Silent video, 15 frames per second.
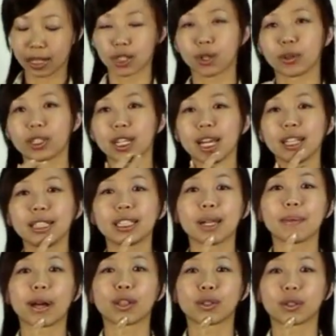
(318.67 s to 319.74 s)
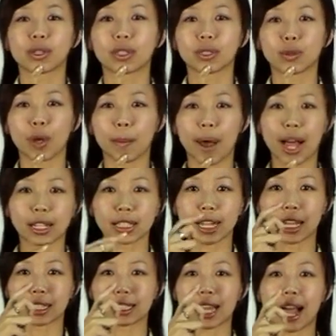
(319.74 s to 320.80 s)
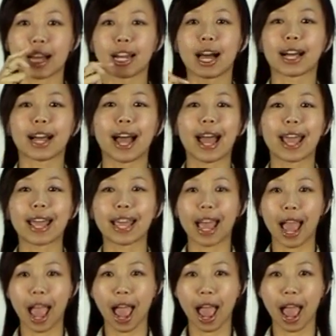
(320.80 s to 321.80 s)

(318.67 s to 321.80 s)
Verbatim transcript: 首先先把嘴巴上下拉开，